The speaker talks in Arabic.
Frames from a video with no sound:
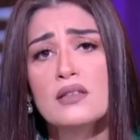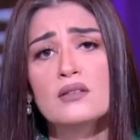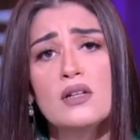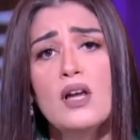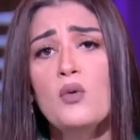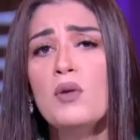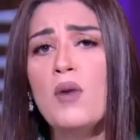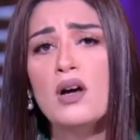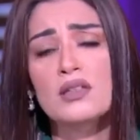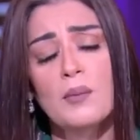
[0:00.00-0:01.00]
اتطلق
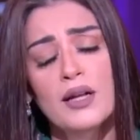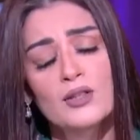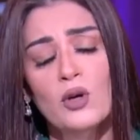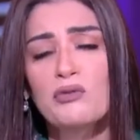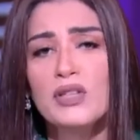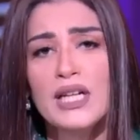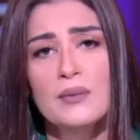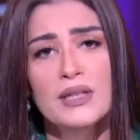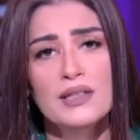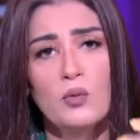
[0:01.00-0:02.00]
والمهر طبعا انتوا عارفين احنا
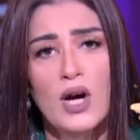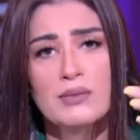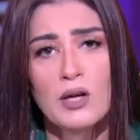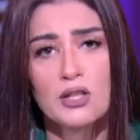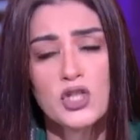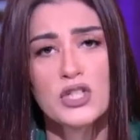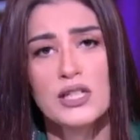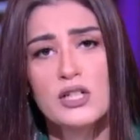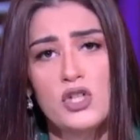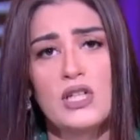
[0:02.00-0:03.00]
بنكتبه 25
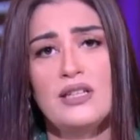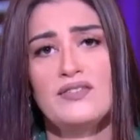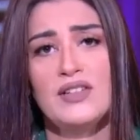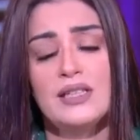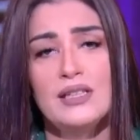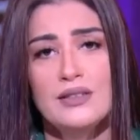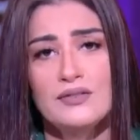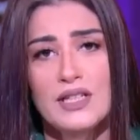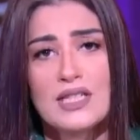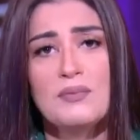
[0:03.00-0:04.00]
قرش كده في
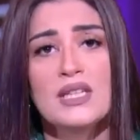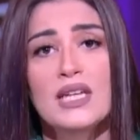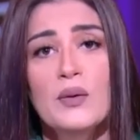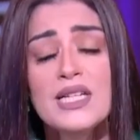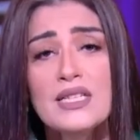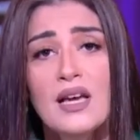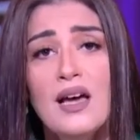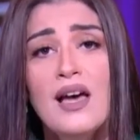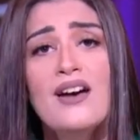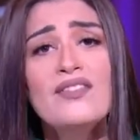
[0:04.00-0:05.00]
في قسيمه الجواز
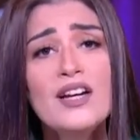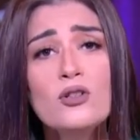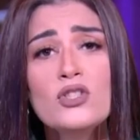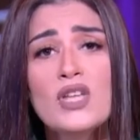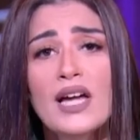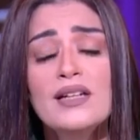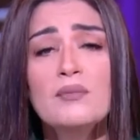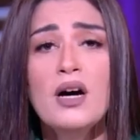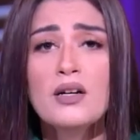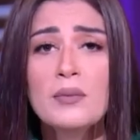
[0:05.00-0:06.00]
فردي عليه
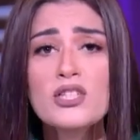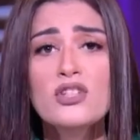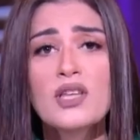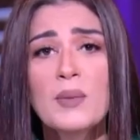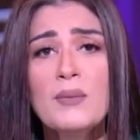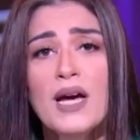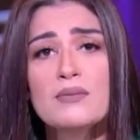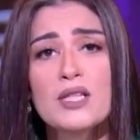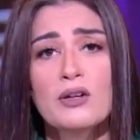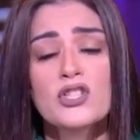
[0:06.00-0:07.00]
المهر ماشي تمام
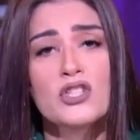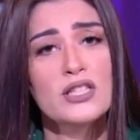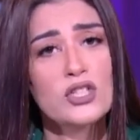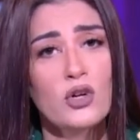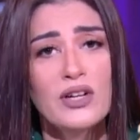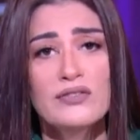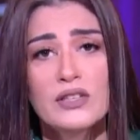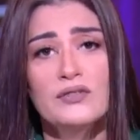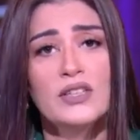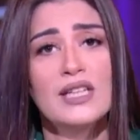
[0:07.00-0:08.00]
25 قرش اهو
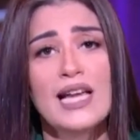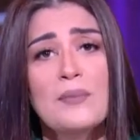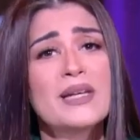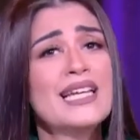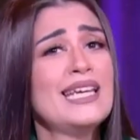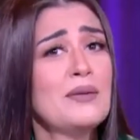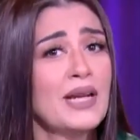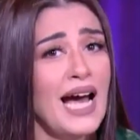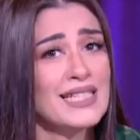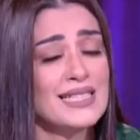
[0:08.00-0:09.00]
اتفضل يا عم جنيه
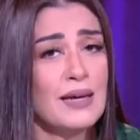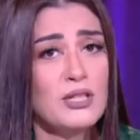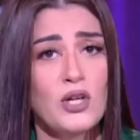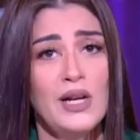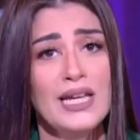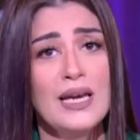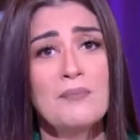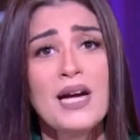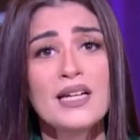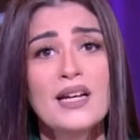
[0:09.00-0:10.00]
من عندي يا باشا ولا
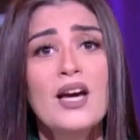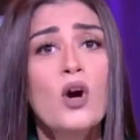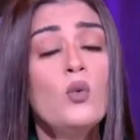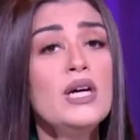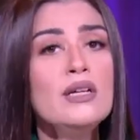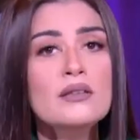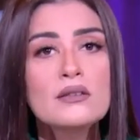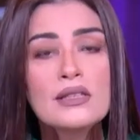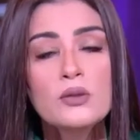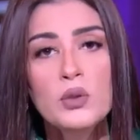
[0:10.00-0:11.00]
يهمك
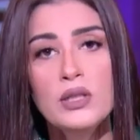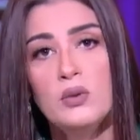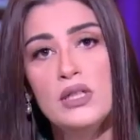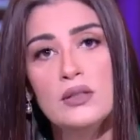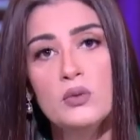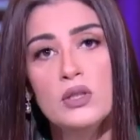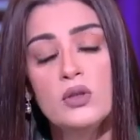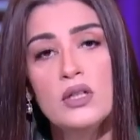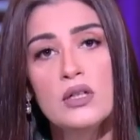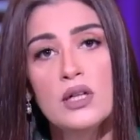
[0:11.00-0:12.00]
وتت... و... و...
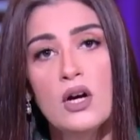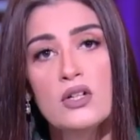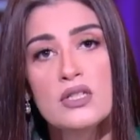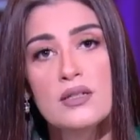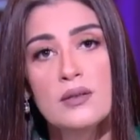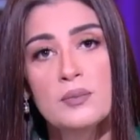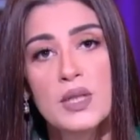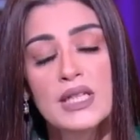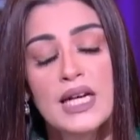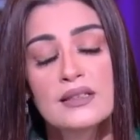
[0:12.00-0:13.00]
ويقر القاضي
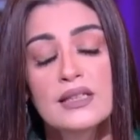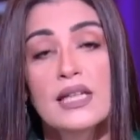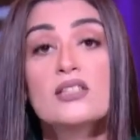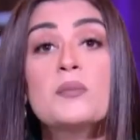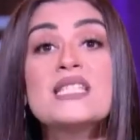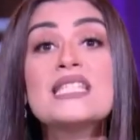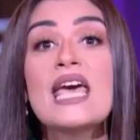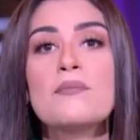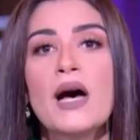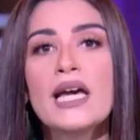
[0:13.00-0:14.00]
بانها تتخلع طب
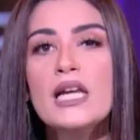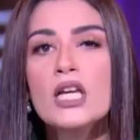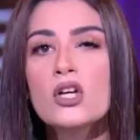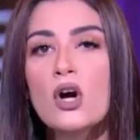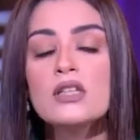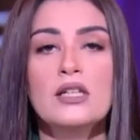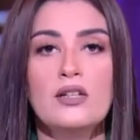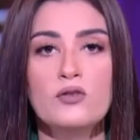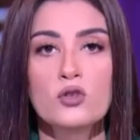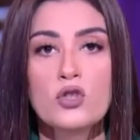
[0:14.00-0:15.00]
ازاي بقى ايه الاجراءات
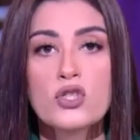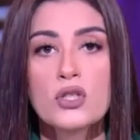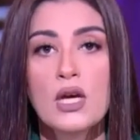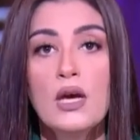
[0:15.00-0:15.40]
اللي في النص